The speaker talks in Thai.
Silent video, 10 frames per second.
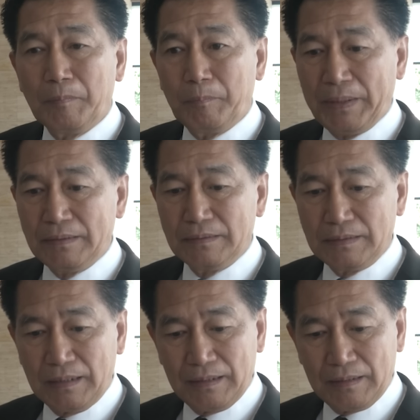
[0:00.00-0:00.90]
เป็น
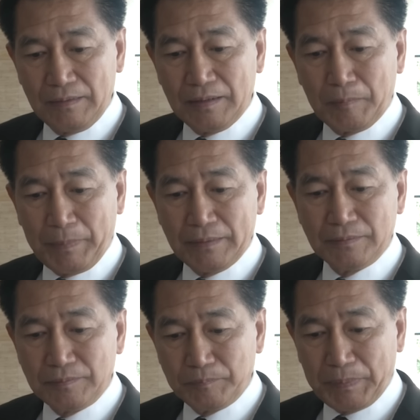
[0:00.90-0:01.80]
เขาเรียกว่าเป็น
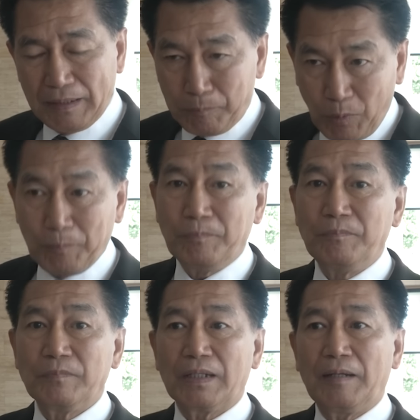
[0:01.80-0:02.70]
เป็นระบบ
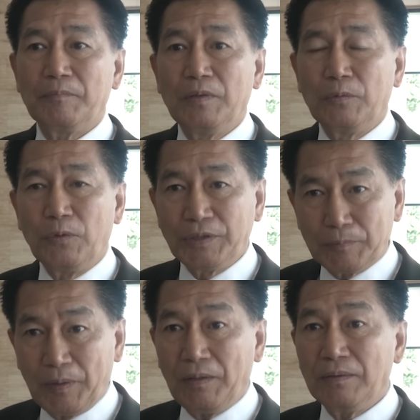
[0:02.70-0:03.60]
นะครับโดยเฉ
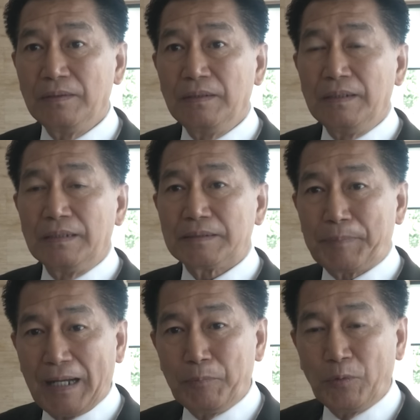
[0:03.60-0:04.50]
พาะส
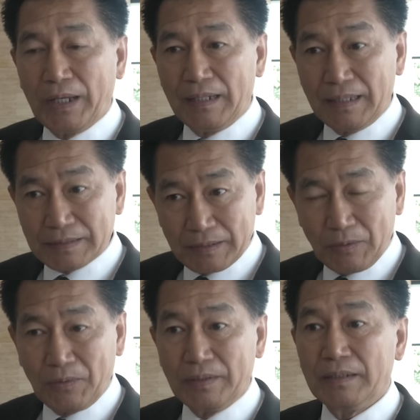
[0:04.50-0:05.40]
ภาผู้แทนราษฎ
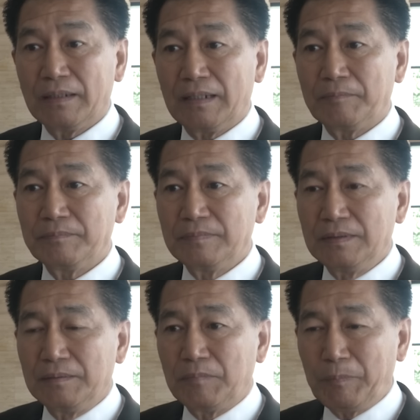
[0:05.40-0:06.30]
รเนี่ยนะครับ
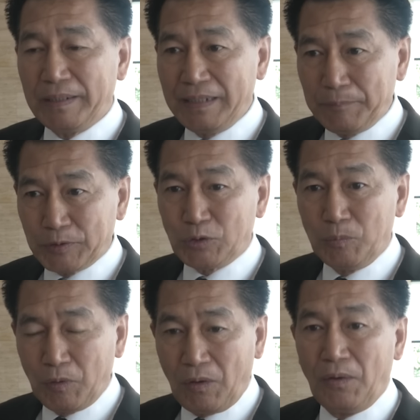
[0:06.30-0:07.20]
มันเป็นที่ประชุ
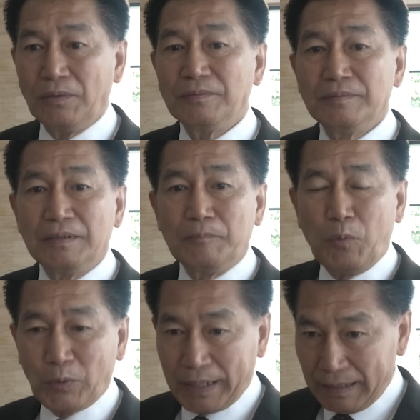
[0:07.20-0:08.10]
มของ
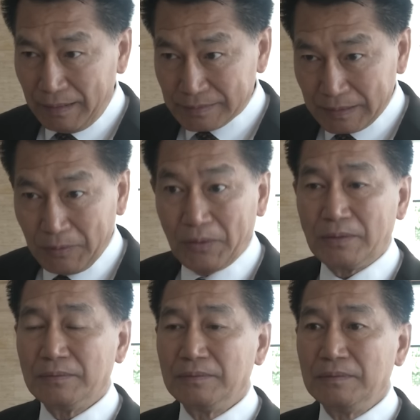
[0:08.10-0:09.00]
ผู้แทนราษฎร
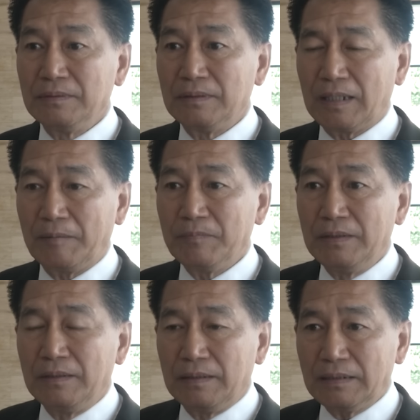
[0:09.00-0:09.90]
นะครับ
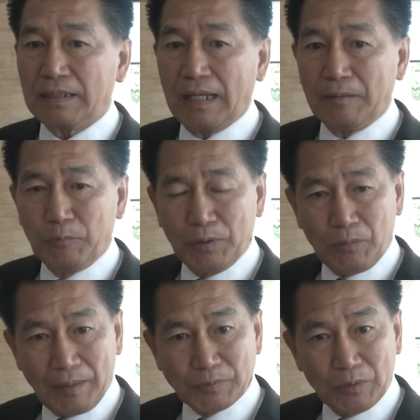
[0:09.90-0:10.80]
นั้นการอำนวย
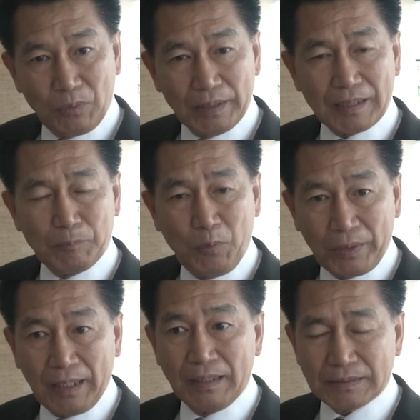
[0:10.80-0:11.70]
ความสะดวกให้กับผู้
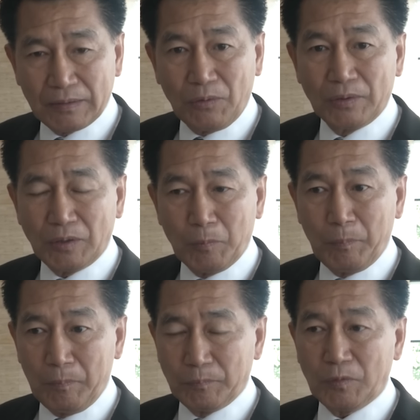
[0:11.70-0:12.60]
แทนราษฎรต้อง
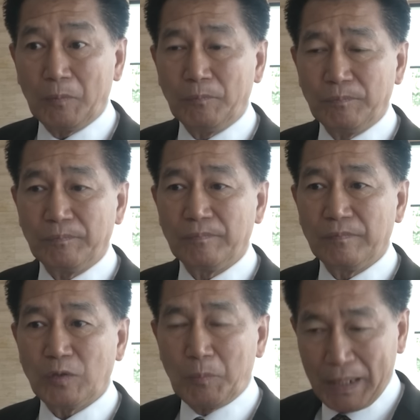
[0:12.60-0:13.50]
ต้อง
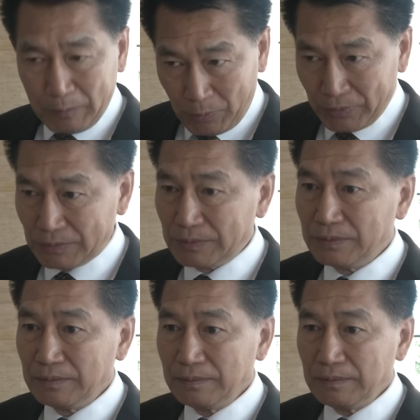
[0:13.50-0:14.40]
ต้องมาก่อน
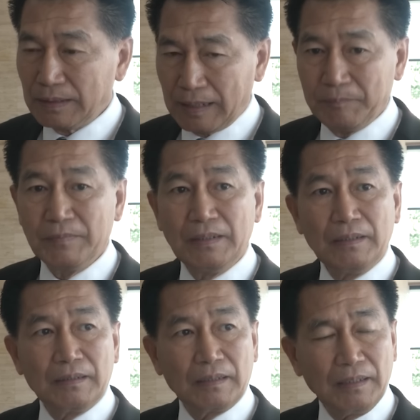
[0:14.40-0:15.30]
นะครับ
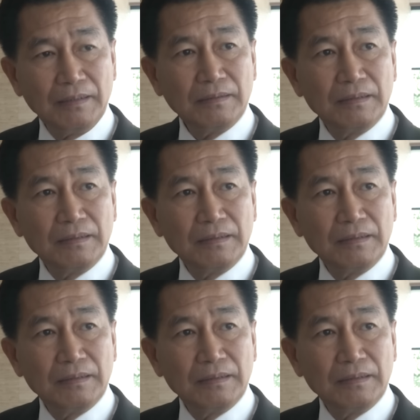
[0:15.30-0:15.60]
ดังนั้น